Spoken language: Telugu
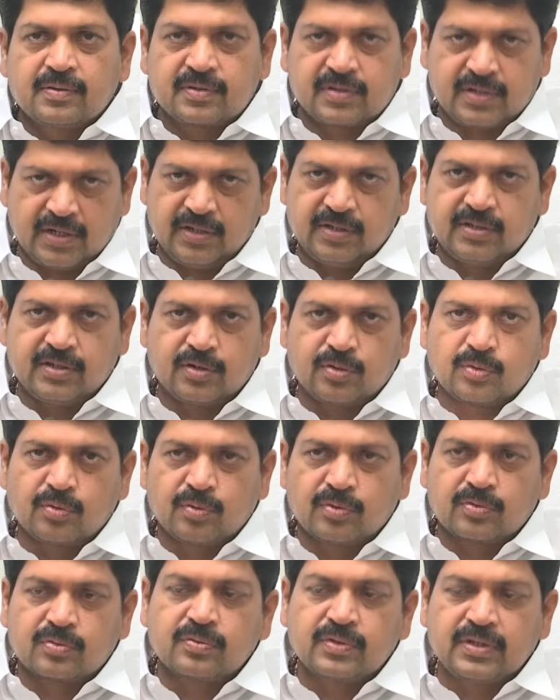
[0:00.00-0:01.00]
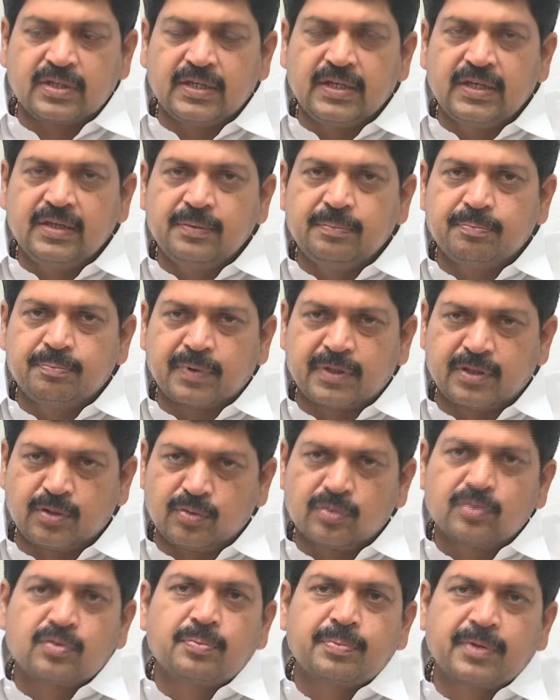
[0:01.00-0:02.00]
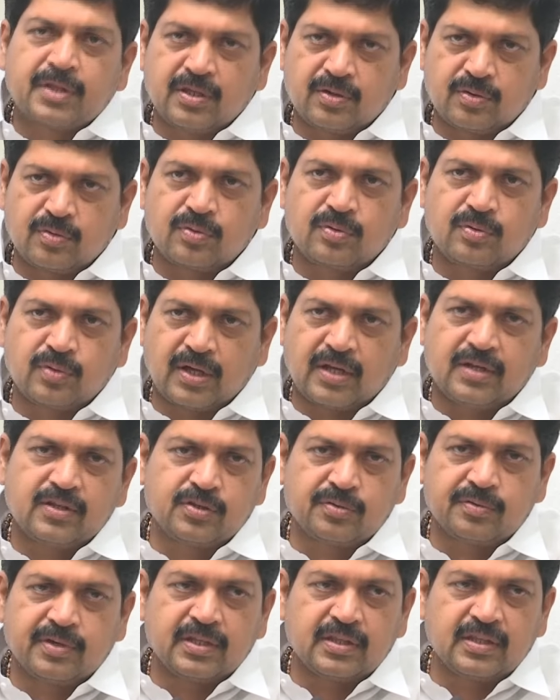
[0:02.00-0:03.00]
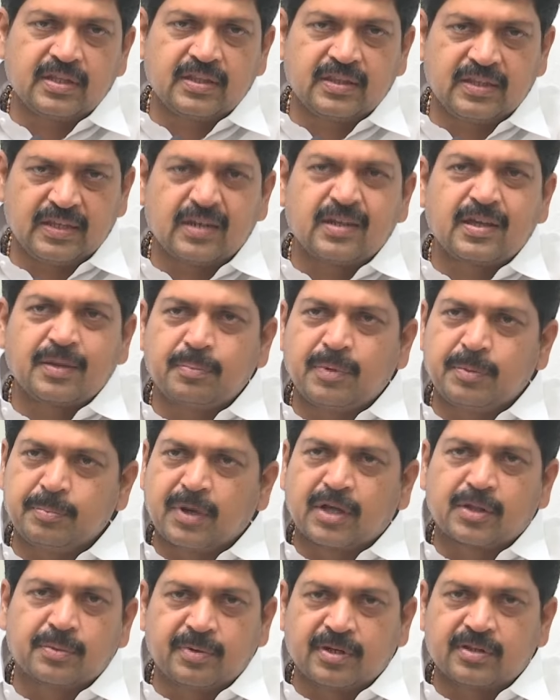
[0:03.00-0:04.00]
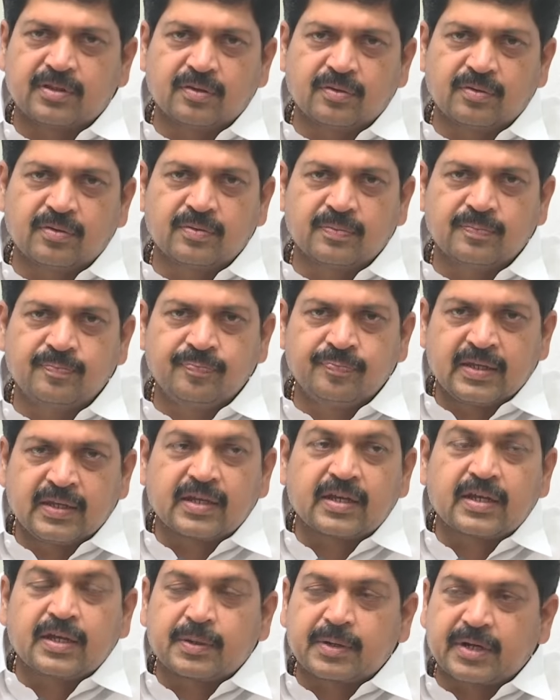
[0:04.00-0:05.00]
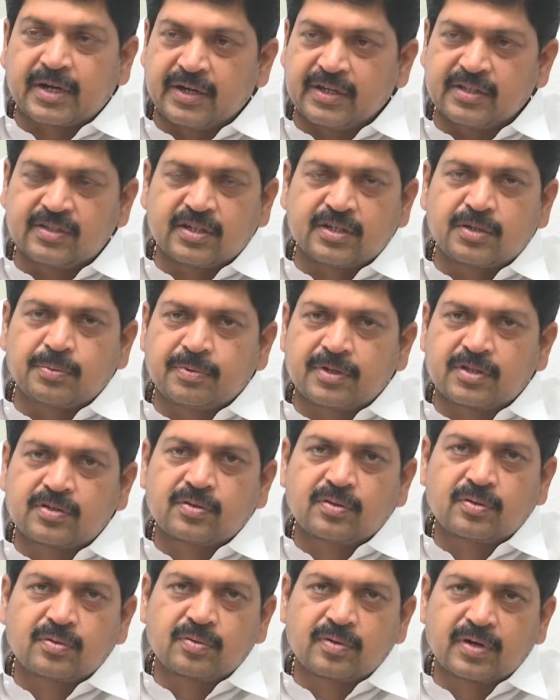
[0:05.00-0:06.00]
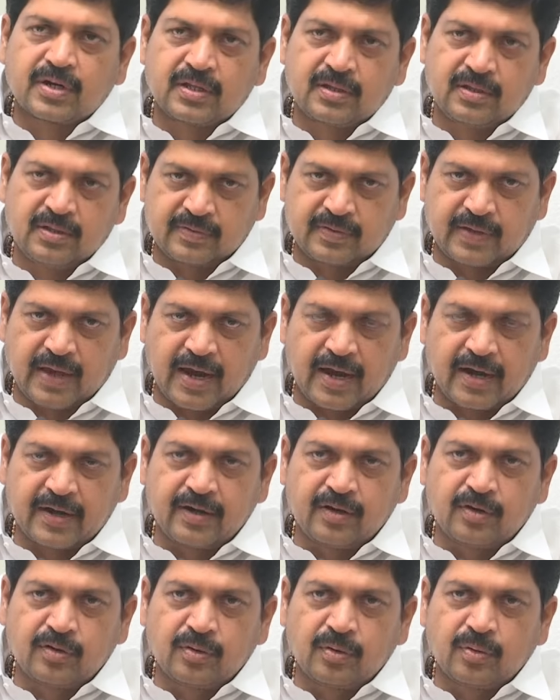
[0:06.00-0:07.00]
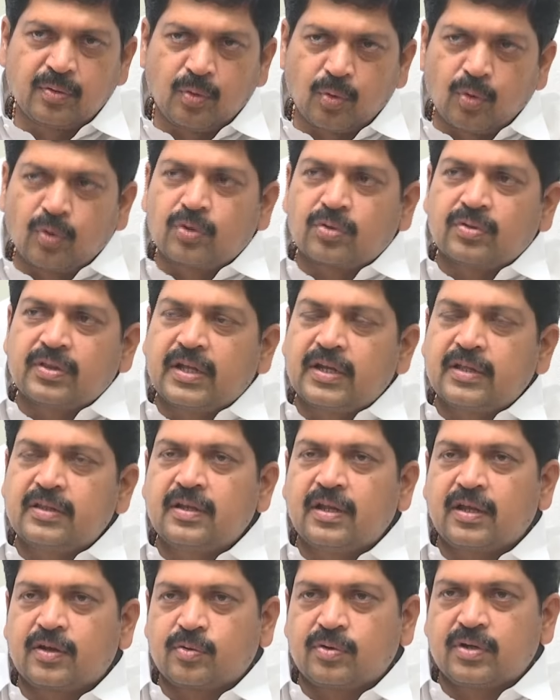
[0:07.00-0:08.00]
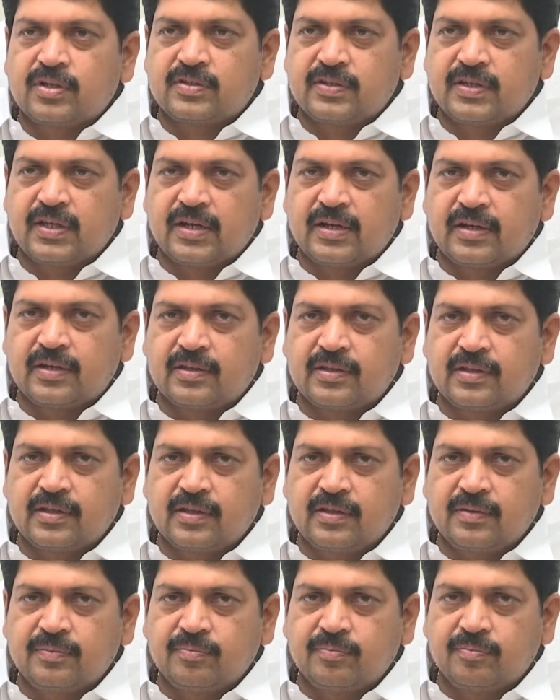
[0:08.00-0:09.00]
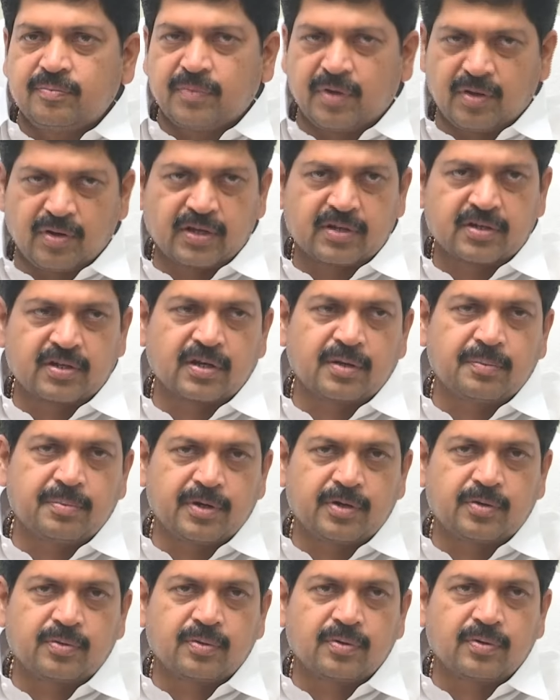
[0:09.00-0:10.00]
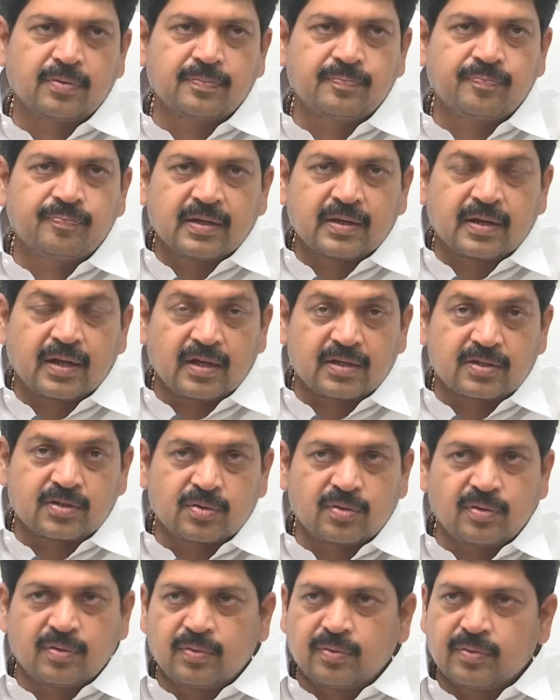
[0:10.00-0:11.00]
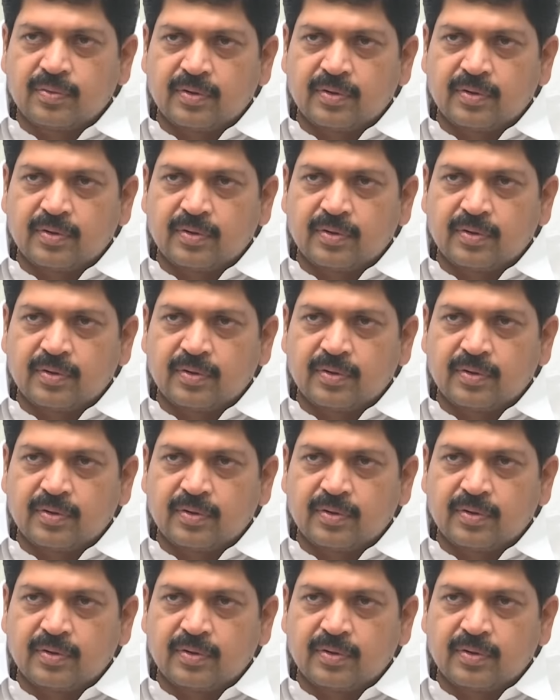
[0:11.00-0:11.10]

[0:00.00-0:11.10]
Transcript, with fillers: స్టడీ చేయడం కోసం ఈ పది రోజులు పదిహేను రోజులు ఆలస్యమైంది దీనికే మేము బాధపడతా ఉన్నాం ఇంకా ఇక్కడి నుంచి ఎట్టి పరిస్థితుల్లో కూడా శాండ్ లోటు అనేది లేకుండా చేయాలనేది మేము లక్ష్యంగా పెట్టుకున్నాం రాష్ట్రంలో